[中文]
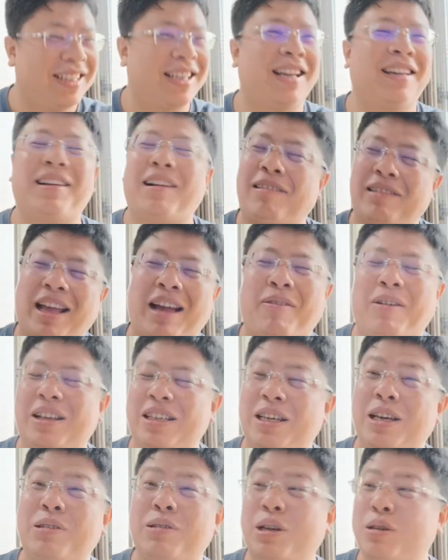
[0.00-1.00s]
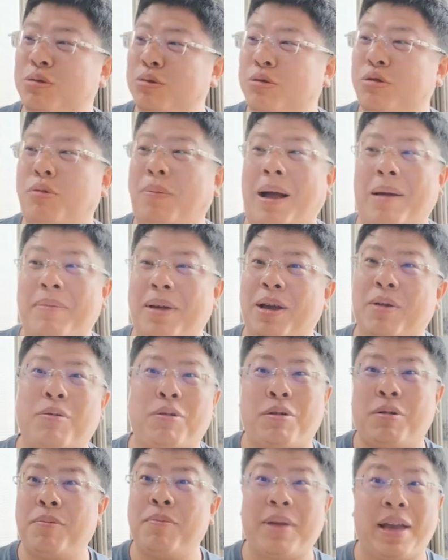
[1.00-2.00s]
在绕台湾。潜水鼠鼠把美
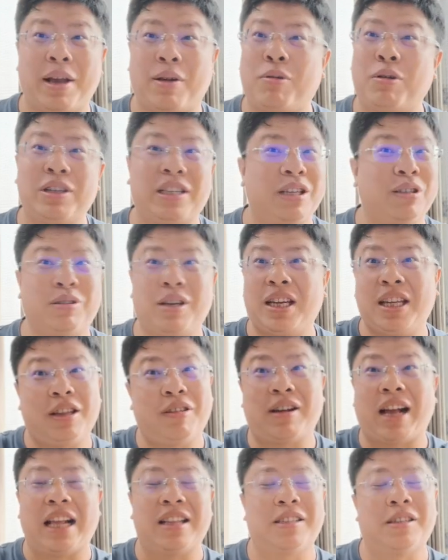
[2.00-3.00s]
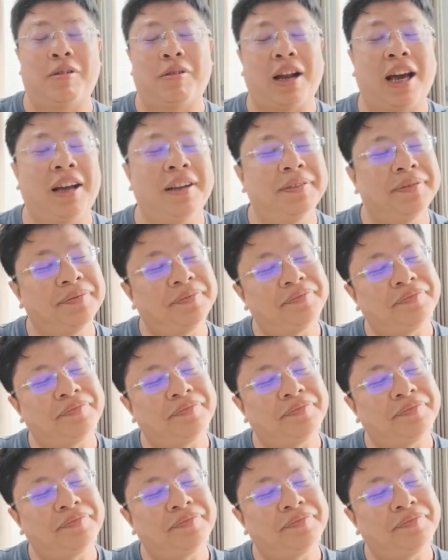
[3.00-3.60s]
国美国潜水艇都赶走了。